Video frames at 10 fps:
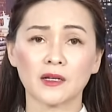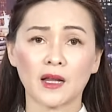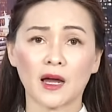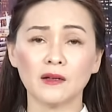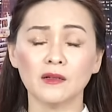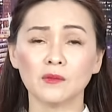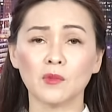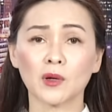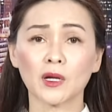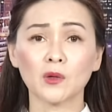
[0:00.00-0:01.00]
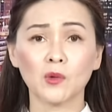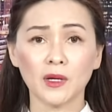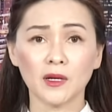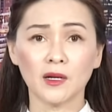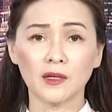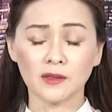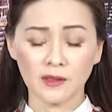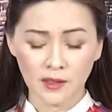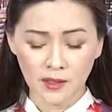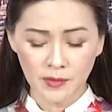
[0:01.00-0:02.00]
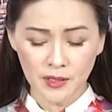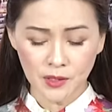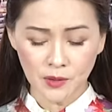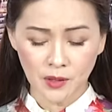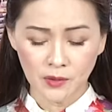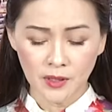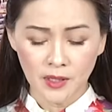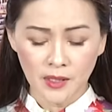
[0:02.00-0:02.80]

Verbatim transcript: đã được một cái quyền lợi từ Liên minh châu Âu